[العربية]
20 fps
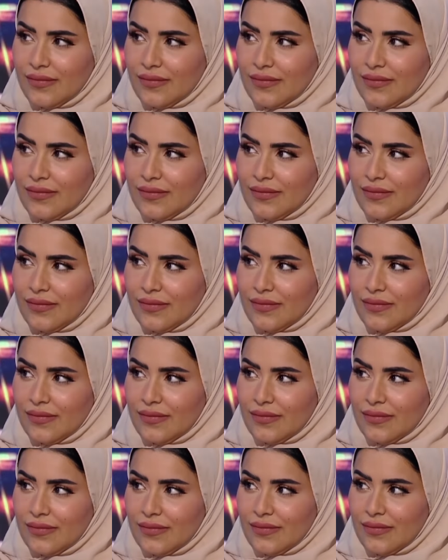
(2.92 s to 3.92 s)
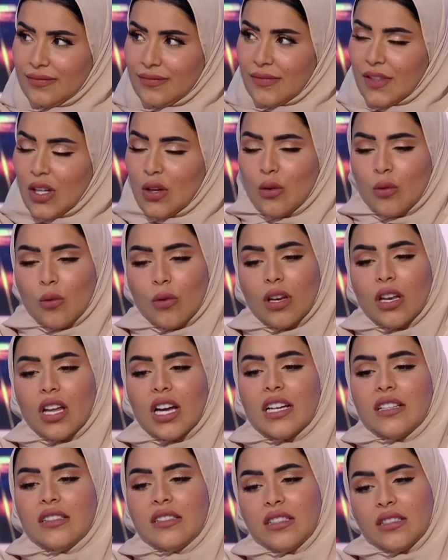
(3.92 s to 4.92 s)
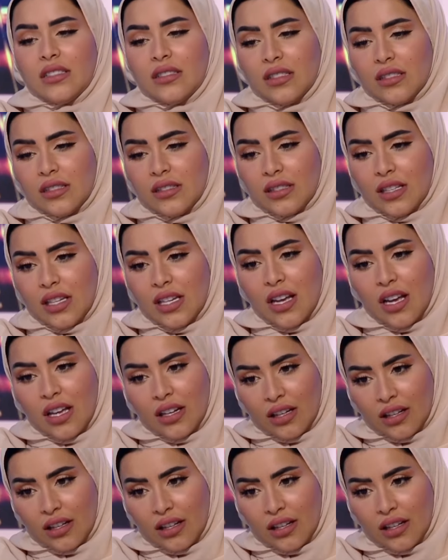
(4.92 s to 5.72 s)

كمل والله عزيزتي السيارة